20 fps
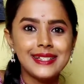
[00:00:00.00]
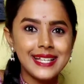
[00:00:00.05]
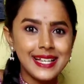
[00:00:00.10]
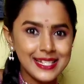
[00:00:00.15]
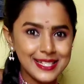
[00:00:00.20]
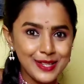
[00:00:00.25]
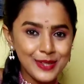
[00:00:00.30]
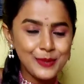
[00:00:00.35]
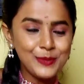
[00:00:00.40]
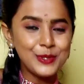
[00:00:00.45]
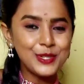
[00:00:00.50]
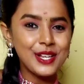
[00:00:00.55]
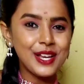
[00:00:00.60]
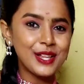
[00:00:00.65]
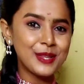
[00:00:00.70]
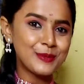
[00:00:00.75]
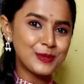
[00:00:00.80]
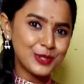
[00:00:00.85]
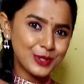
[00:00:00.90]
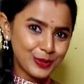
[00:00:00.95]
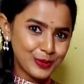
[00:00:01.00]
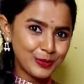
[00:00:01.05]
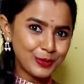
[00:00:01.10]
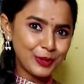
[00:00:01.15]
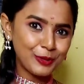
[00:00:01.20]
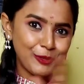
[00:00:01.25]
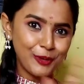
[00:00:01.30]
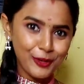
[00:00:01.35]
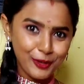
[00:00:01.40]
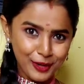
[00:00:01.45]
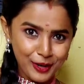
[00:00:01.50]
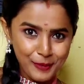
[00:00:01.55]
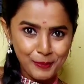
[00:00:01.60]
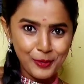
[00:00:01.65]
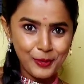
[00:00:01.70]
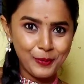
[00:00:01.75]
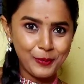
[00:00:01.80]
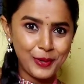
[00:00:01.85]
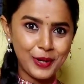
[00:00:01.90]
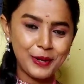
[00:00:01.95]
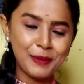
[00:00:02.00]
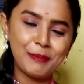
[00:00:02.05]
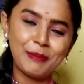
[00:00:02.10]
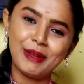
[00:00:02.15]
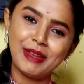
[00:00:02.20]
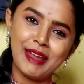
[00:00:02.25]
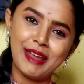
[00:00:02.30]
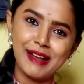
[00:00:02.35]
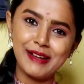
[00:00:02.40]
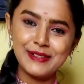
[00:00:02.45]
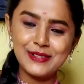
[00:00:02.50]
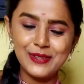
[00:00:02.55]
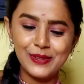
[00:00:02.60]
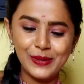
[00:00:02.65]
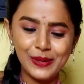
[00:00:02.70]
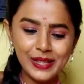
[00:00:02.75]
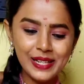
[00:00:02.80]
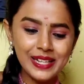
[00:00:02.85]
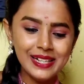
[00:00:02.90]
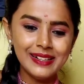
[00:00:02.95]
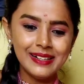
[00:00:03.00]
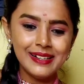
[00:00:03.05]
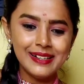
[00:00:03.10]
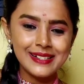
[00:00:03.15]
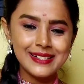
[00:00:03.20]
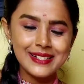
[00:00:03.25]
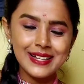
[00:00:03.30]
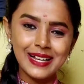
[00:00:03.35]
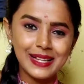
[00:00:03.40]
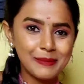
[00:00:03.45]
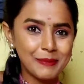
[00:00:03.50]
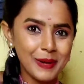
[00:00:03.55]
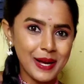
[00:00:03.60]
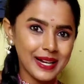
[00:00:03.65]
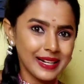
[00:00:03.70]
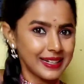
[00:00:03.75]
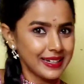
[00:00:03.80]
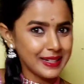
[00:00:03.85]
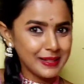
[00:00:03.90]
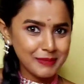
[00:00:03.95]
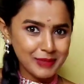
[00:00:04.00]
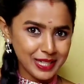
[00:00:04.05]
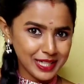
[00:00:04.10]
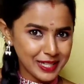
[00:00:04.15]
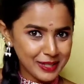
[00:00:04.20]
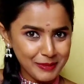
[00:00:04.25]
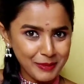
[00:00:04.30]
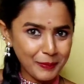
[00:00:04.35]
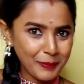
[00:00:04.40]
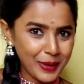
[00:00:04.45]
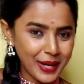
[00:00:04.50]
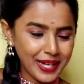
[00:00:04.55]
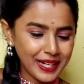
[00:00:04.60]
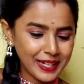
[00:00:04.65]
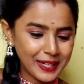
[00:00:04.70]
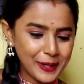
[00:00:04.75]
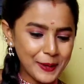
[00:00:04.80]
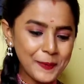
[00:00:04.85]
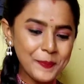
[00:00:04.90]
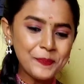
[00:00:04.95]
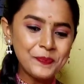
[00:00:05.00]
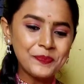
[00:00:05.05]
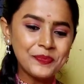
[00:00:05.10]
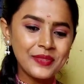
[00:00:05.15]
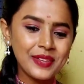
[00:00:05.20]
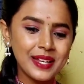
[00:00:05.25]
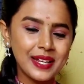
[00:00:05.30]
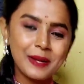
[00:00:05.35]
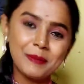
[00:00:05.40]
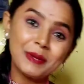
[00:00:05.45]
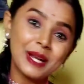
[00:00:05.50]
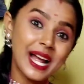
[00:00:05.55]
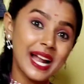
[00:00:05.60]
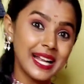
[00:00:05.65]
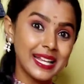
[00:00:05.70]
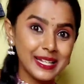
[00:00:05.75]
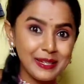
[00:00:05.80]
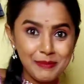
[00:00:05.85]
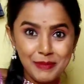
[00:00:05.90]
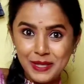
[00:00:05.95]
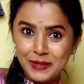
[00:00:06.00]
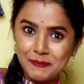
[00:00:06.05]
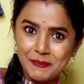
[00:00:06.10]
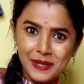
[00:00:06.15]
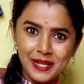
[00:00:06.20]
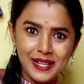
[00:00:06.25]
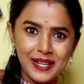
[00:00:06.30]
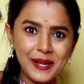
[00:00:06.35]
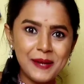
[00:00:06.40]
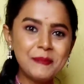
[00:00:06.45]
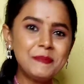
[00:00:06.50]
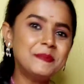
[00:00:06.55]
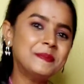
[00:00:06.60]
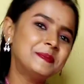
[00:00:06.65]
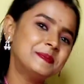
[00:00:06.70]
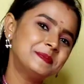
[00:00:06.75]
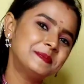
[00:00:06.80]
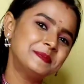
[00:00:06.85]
சாசரி பிடிச்சி ஆயுத பிடிச்சி கும்ட்ட அப்லோட் பண்ணியிருப்பேன் ஏன்னு சொல்லி ஸோ அது பார்க்கலன்னா மறக்காமல் பாருங்கள் நம்ம நாளைக்கு மீட் பண்ணலாம்